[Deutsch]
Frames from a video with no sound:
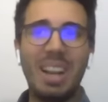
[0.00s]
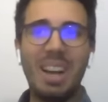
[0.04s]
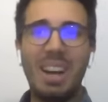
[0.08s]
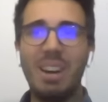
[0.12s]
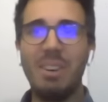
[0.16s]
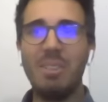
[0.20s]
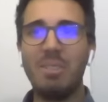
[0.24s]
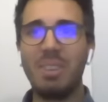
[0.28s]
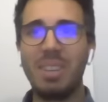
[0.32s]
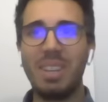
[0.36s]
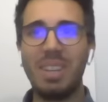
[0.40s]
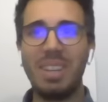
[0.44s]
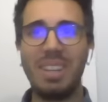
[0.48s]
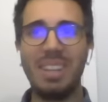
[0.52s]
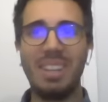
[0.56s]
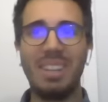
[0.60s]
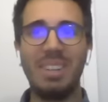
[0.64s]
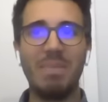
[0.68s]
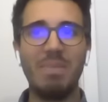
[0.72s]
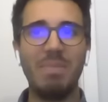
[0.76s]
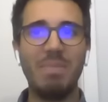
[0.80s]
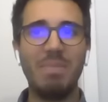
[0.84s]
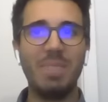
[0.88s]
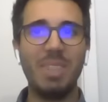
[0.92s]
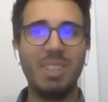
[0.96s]
klar, okay,
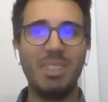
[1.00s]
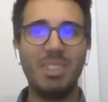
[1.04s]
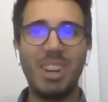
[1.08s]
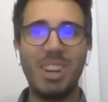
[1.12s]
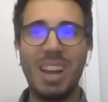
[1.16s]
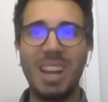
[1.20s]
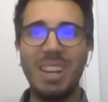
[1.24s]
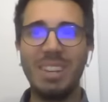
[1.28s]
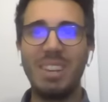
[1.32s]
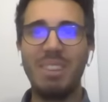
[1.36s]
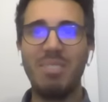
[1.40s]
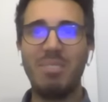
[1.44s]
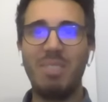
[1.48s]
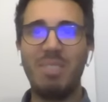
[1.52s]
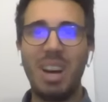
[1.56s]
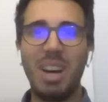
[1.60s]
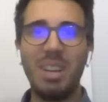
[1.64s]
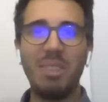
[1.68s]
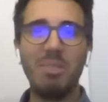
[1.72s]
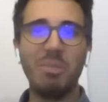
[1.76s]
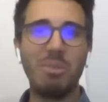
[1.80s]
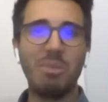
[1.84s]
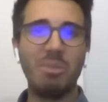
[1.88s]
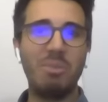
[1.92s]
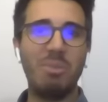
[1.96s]
äh, da scheint
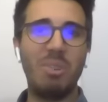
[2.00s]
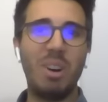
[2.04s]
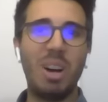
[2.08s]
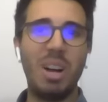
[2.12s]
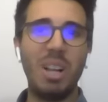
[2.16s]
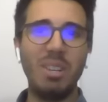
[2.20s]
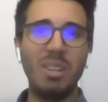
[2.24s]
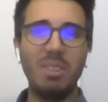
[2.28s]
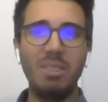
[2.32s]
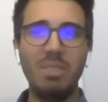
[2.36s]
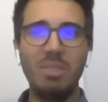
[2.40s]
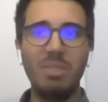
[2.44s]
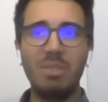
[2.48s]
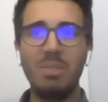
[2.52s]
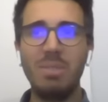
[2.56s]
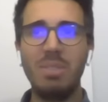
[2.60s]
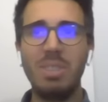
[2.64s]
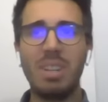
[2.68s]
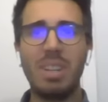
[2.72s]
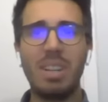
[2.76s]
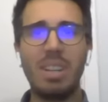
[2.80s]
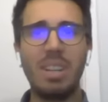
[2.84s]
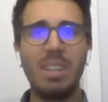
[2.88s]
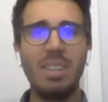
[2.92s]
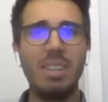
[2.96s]
Erfahrung vorhanden zu
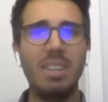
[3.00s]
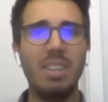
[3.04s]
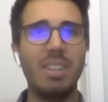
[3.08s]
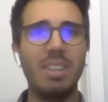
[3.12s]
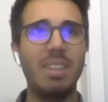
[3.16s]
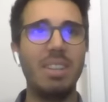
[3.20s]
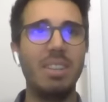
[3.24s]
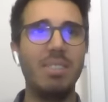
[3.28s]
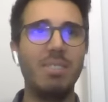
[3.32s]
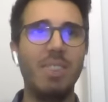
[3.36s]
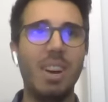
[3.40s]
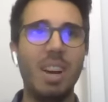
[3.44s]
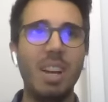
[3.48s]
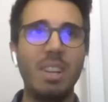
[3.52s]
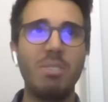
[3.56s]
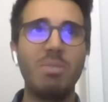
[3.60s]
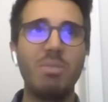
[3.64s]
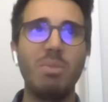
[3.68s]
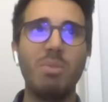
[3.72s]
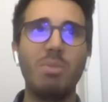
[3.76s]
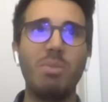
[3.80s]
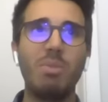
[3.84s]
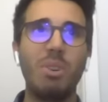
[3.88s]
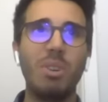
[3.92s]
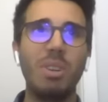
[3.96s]
sein, der
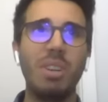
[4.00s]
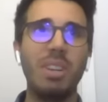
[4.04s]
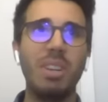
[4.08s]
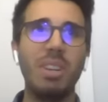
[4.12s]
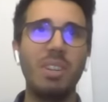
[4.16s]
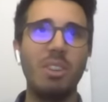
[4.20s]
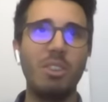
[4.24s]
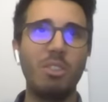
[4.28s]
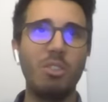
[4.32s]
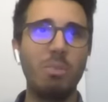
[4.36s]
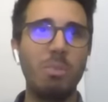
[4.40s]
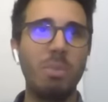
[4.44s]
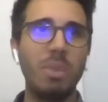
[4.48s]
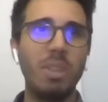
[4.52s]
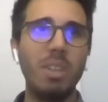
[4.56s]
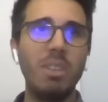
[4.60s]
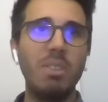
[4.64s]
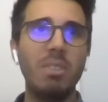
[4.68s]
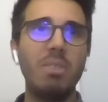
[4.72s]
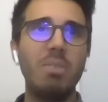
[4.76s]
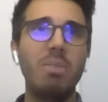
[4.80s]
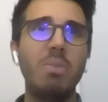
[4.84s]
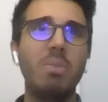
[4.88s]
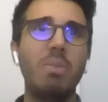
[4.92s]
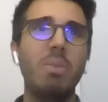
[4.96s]
weiß, wovon er da
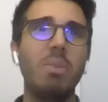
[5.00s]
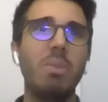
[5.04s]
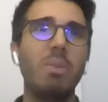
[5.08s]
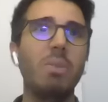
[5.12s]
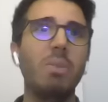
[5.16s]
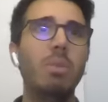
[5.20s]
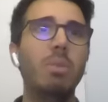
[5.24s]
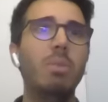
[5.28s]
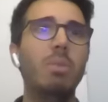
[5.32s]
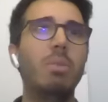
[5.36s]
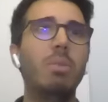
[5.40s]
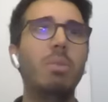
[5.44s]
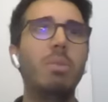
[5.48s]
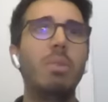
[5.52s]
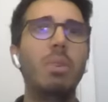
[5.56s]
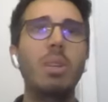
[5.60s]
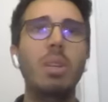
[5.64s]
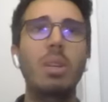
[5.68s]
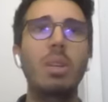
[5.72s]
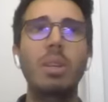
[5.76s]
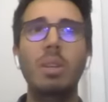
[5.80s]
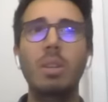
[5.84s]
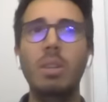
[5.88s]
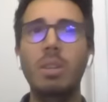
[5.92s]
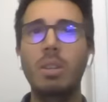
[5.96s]
spricht und
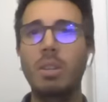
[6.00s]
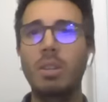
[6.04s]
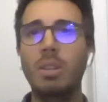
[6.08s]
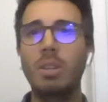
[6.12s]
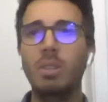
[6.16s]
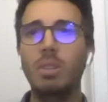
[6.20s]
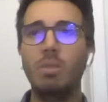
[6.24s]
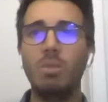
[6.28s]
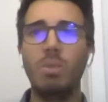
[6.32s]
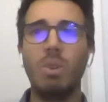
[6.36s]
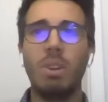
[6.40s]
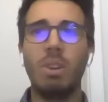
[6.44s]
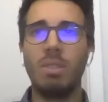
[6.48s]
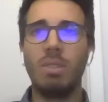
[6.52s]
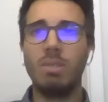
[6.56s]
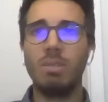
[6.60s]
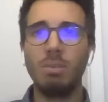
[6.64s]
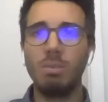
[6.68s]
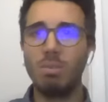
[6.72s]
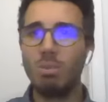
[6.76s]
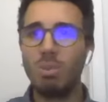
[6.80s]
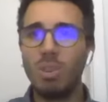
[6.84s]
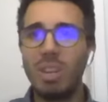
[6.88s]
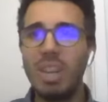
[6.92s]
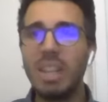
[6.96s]
ja,
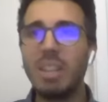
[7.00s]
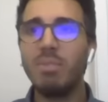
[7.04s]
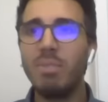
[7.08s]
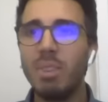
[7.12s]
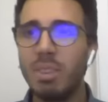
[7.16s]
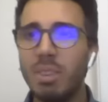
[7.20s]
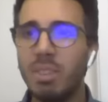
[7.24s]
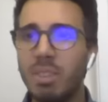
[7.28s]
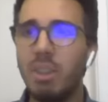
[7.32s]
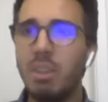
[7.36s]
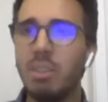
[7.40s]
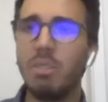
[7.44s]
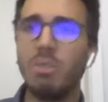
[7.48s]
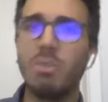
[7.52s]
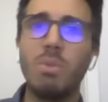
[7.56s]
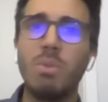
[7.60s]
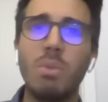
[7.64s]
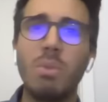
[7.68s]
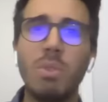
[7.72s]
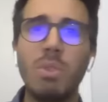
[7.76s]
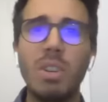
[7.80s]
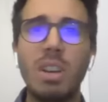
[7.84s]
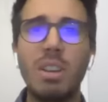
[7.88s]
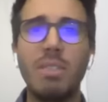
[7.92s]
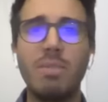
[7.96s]
klingt
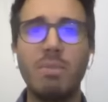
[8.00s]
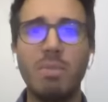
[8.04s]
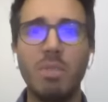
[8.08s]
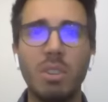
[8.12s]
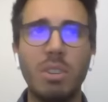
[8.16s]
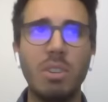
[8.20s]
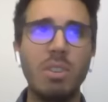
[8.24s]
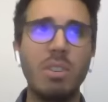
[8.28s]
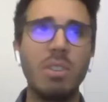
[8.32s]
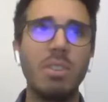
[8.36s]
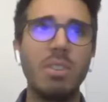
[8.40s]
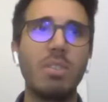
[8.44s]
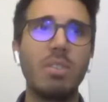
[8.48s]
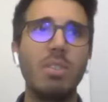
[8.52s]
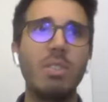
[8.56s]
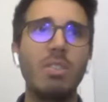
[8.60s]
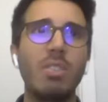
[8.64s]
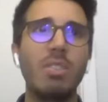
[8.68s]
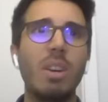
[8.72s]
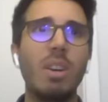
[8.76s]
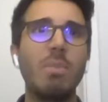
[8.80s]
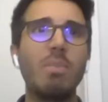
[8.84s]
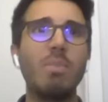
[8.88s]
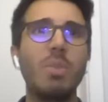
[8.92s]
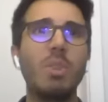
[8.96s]
vertrauenswürdig einfach ja.
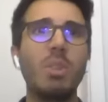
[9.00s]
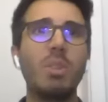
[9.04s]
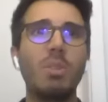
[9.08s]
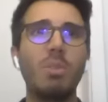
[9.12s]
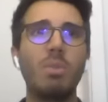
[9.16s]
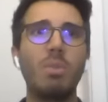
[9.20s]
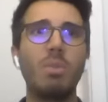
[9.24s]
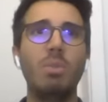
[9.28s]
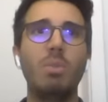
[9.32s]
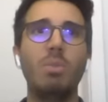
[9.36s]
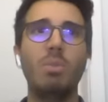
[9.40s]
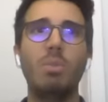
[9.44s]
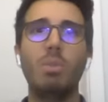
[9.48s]
insgesamt.